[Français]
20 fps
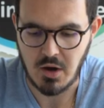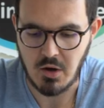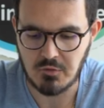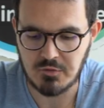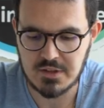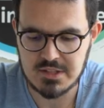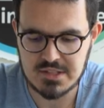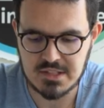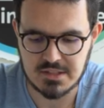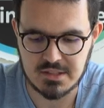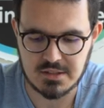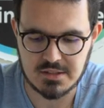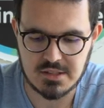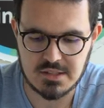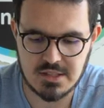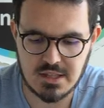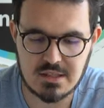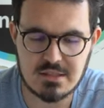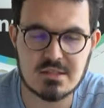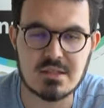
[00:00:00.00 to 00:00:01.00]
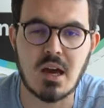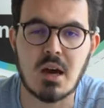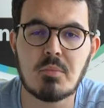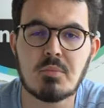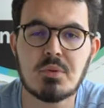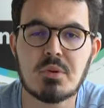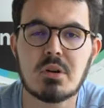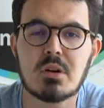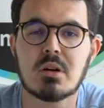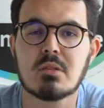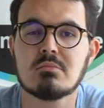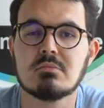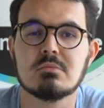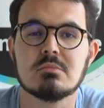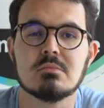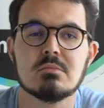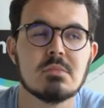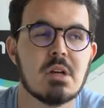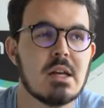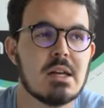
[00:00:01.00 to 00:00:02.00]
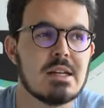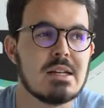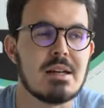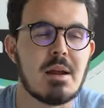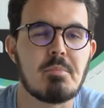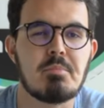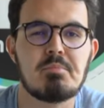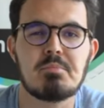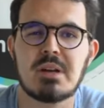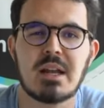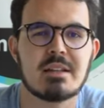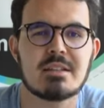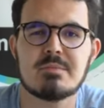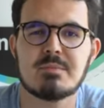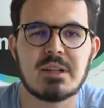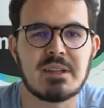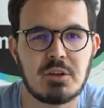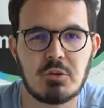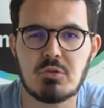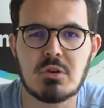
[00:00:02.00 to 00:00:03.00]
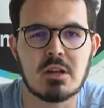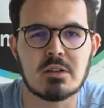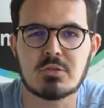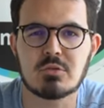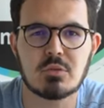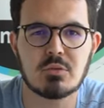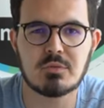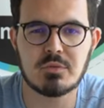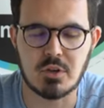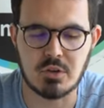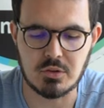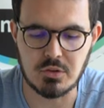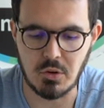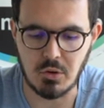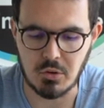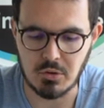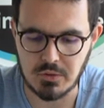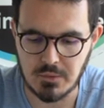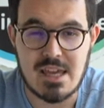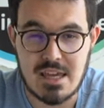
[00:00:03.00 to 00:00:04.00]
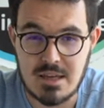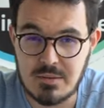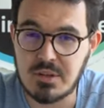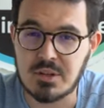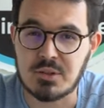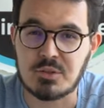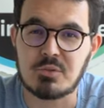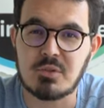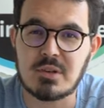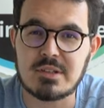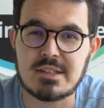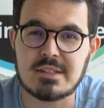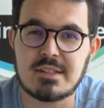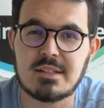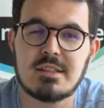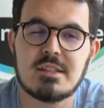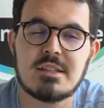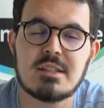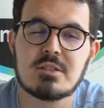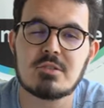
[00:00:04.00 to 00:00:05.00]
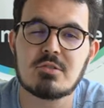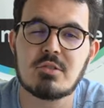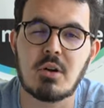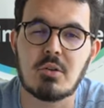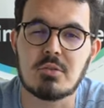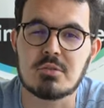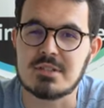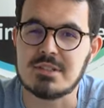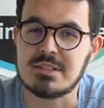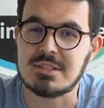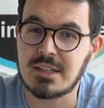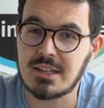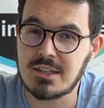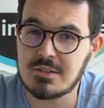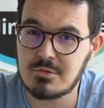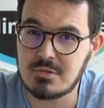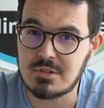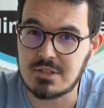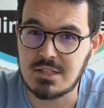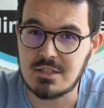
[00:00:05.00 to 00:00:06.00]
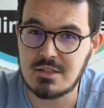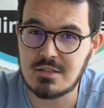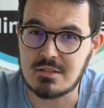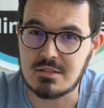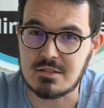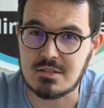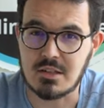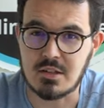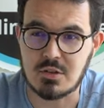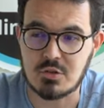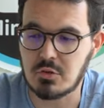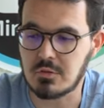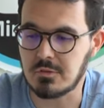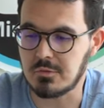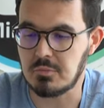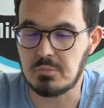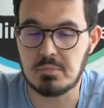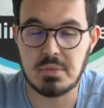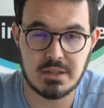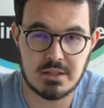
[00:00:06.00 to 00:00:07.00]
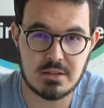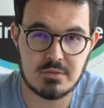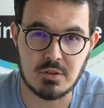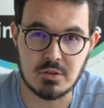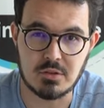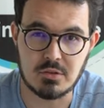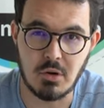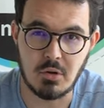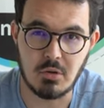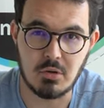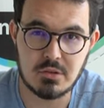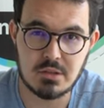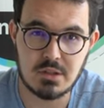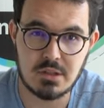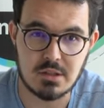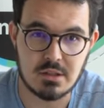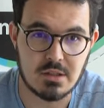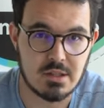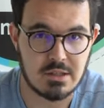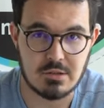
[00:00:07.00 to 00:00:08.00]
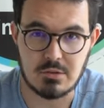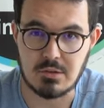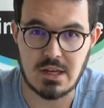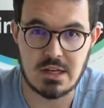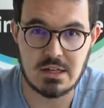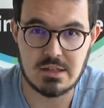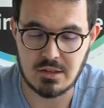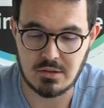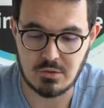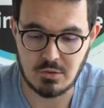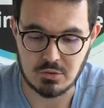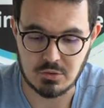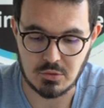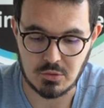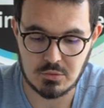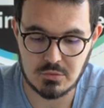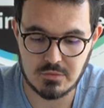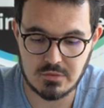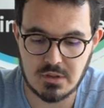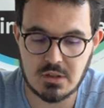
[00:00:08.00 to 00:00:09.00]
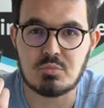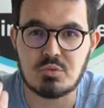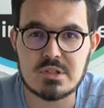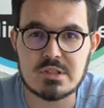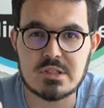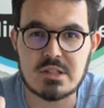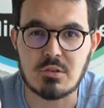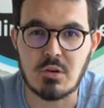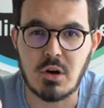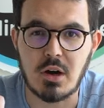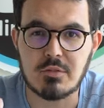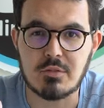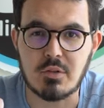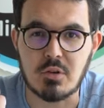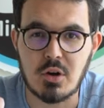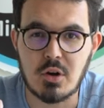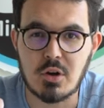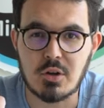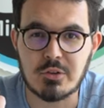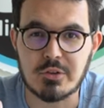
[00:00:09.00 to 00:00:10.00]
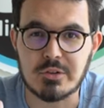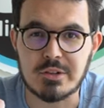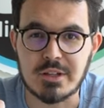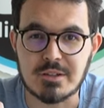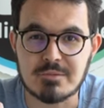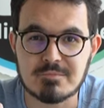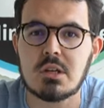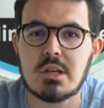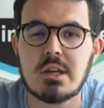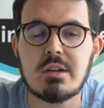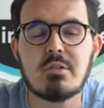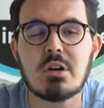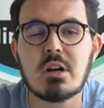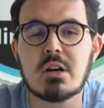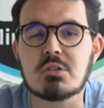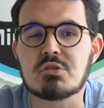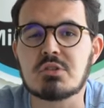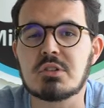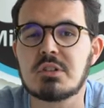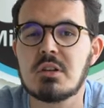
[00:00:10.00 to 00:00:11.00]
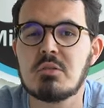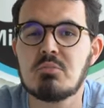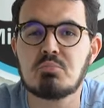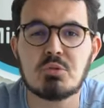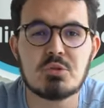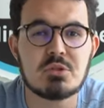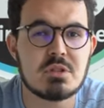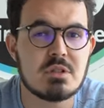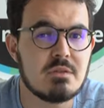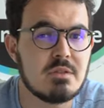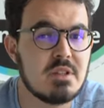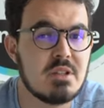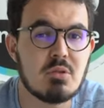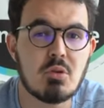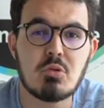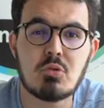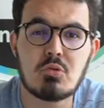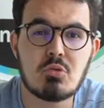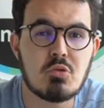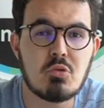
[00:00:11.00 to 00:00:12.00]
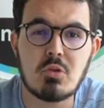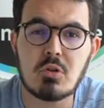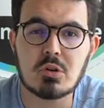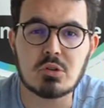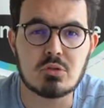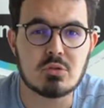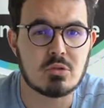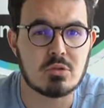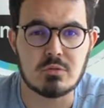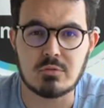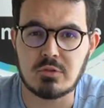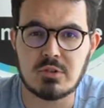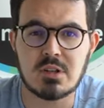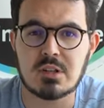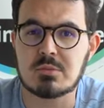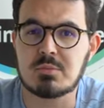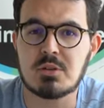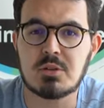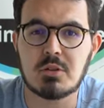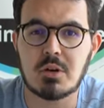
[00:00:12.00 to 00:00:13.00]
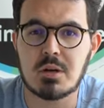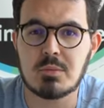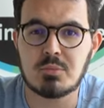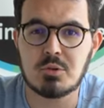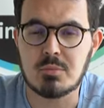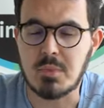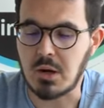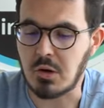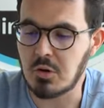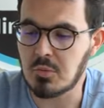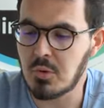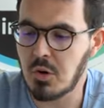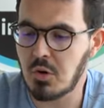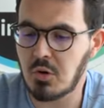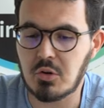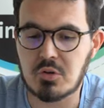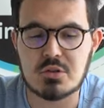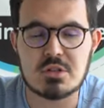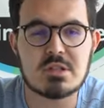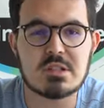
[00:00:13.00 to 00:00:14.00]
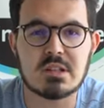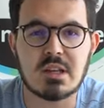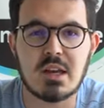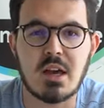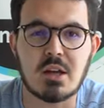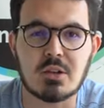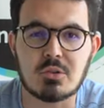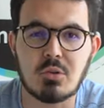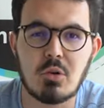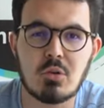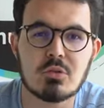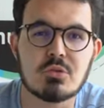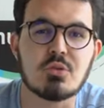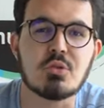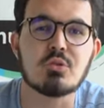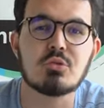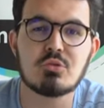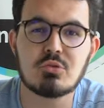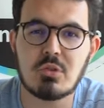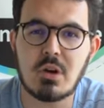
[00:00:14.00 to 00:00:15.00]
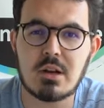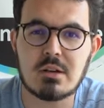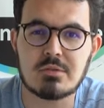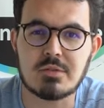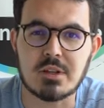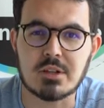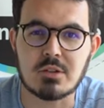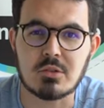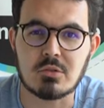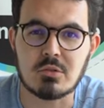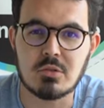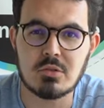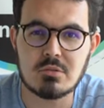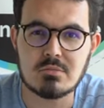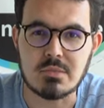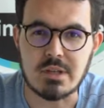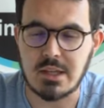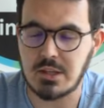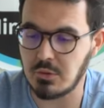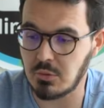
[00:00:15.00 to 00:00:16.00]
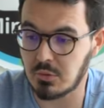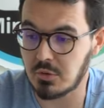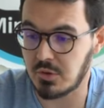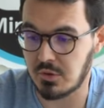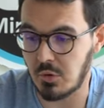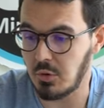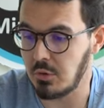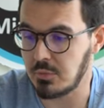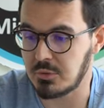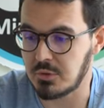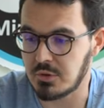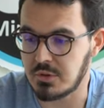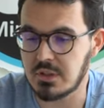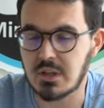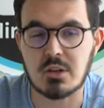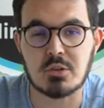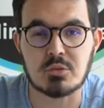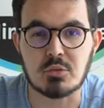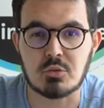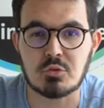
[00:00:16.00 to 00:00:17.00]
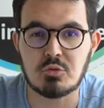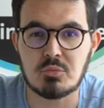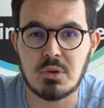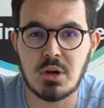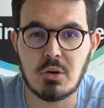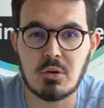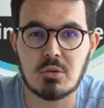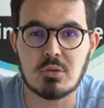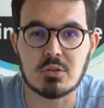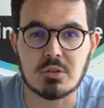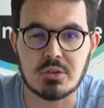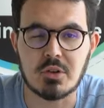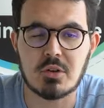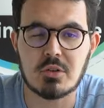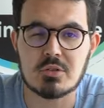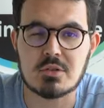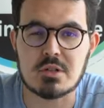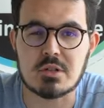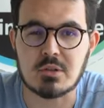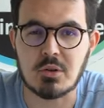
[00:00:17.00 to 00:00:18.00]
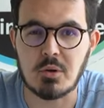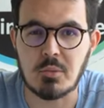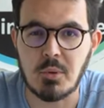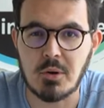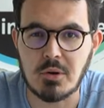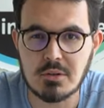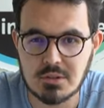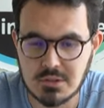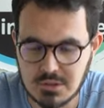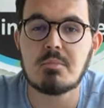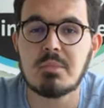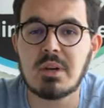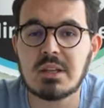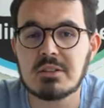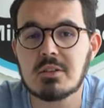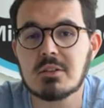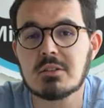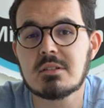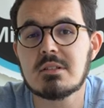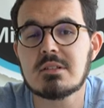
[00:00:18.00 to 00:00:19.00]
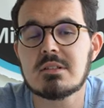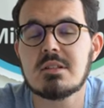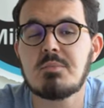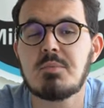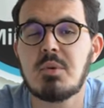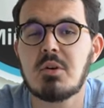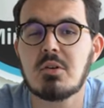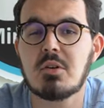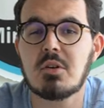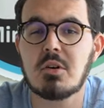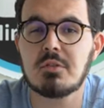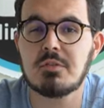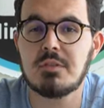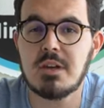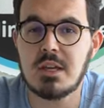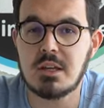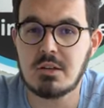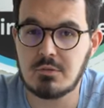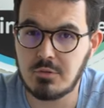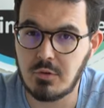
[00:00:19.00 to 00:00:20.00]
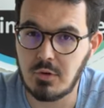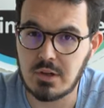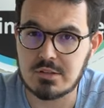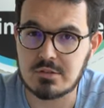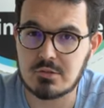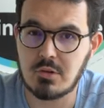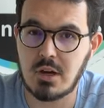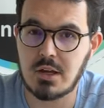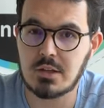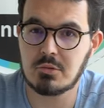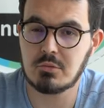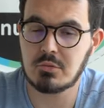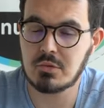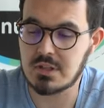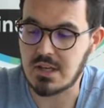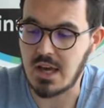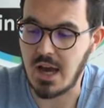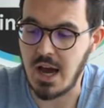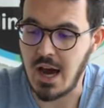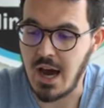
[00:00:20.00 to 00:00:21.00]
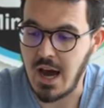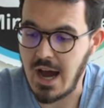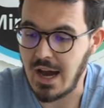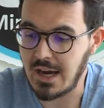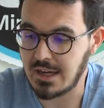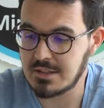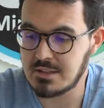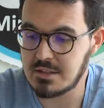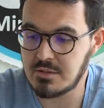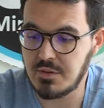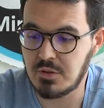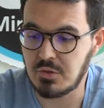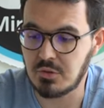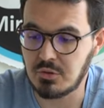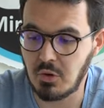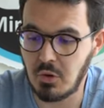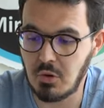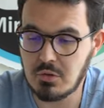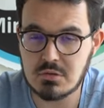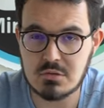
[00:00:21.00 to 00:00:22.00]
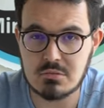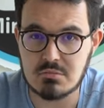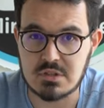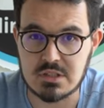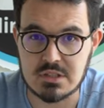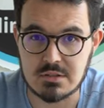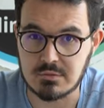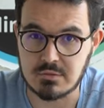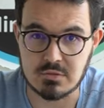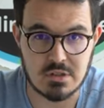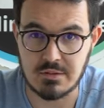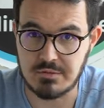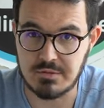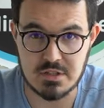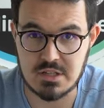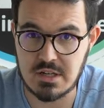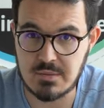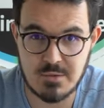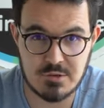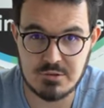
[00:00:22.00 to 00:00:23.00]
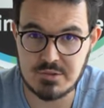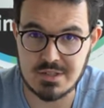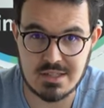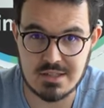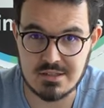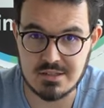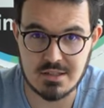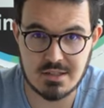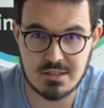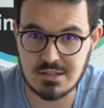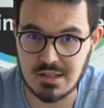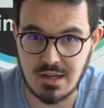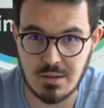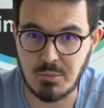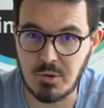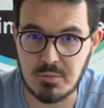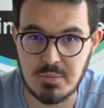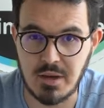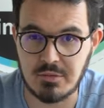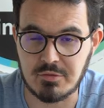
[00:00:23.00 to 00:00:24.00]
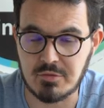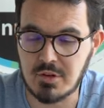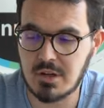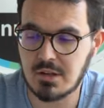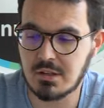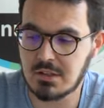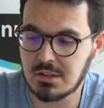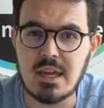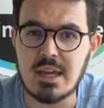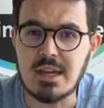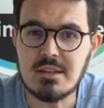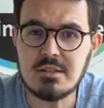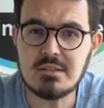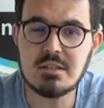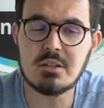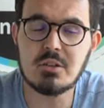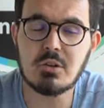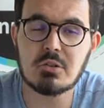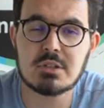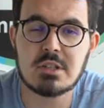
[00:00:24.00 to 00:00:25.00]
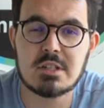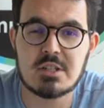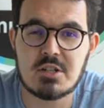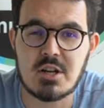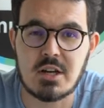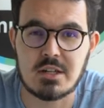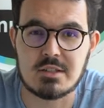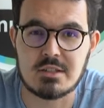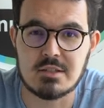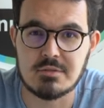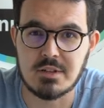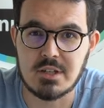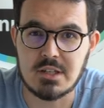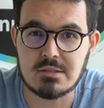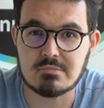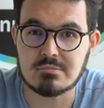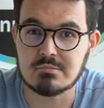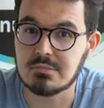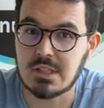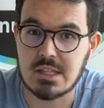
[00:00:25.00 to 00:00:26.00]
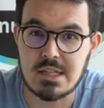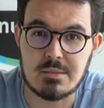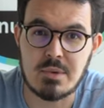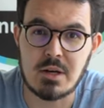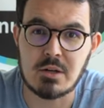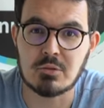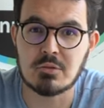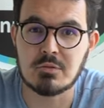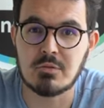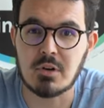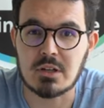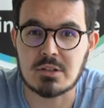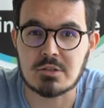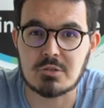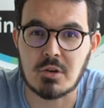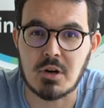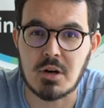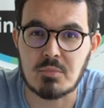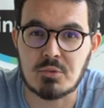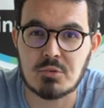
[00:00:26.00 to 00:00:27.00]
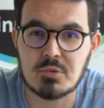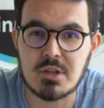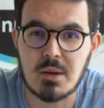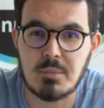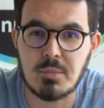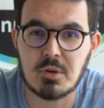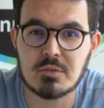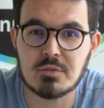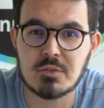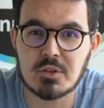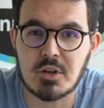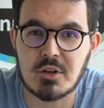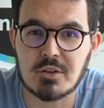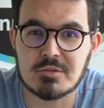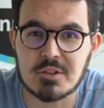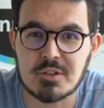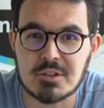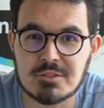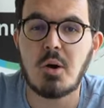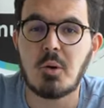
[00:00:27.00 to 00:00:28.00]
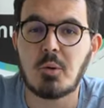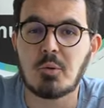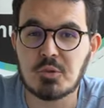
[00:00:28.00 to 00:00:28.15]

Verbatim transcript: En fait, cette étiquette, c'est un peu comme la plaque d'immatriculation de votre drone. Et bien sûr, cette étiquette sera aussi très utile si un jour vous perdez votre drone et que quelqu'un le retrouve, puisqu'il aura vos coordonnées. Et voilà, c'était une petite vidéo courte euh, vous expliquant un peu bah, comment enregistrer un drone sur Alpha Tango et donc obtenir son numéro d'enregistrement. Maintenant, si ce n'est pas encore fait, il vous restera donc à activer le drone si vous l'avez jamais utilisé, que c'est la première fois. Et si le drone est déjà activé, eh ben, il ne vous restera plus qu'à prendre votre envol.